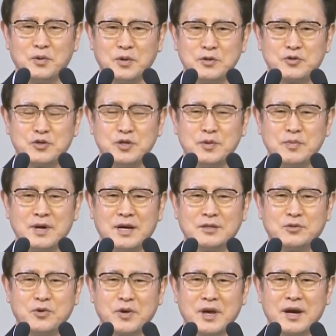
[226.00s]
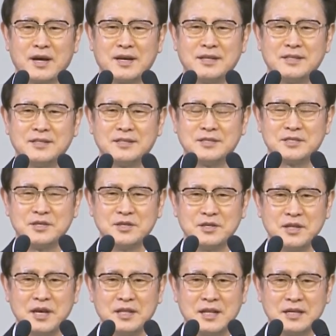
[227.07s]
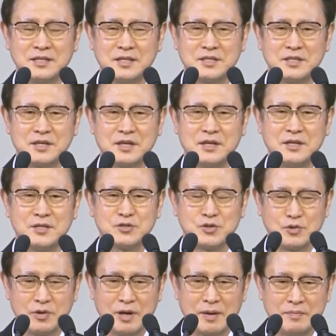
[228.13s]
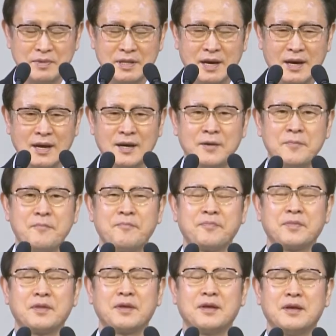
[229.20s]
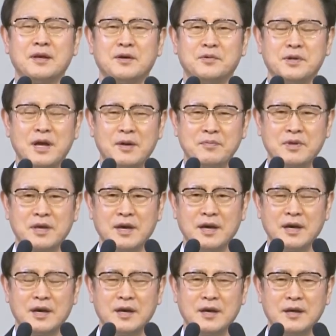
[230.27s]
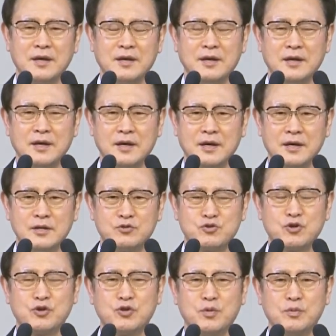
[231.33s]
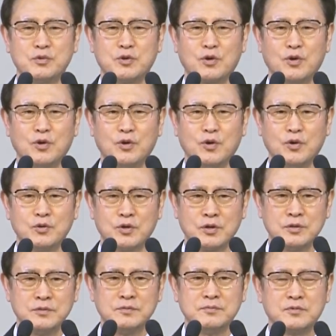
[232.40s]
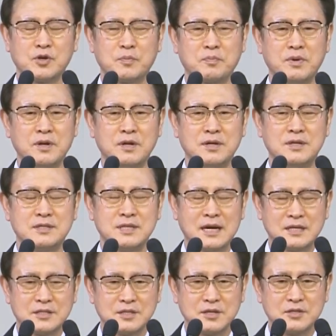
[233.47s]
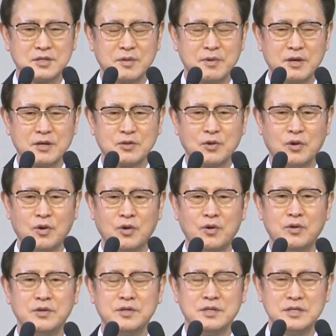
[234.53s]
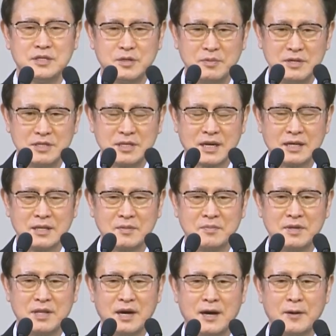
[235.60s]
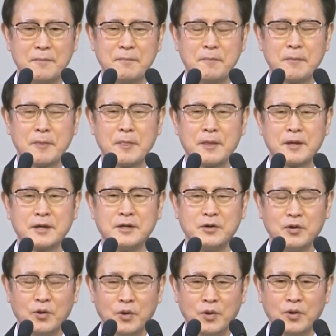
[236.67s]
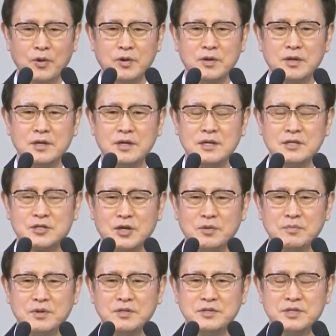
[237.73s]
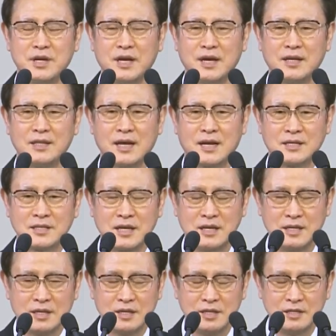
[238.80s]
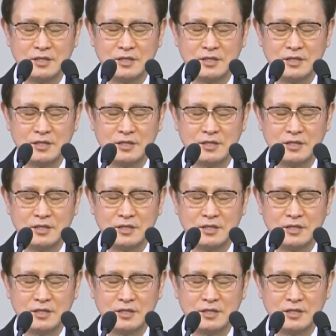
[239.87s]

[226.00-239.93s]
우리 주님과 동행하는 승리의 날 되시기를 축원합니다. 우리 함께 주기도문으로 오늘은 특별 작정 새벽기도 20일째가 됩니다. 그리고 1천번째 나라 살리기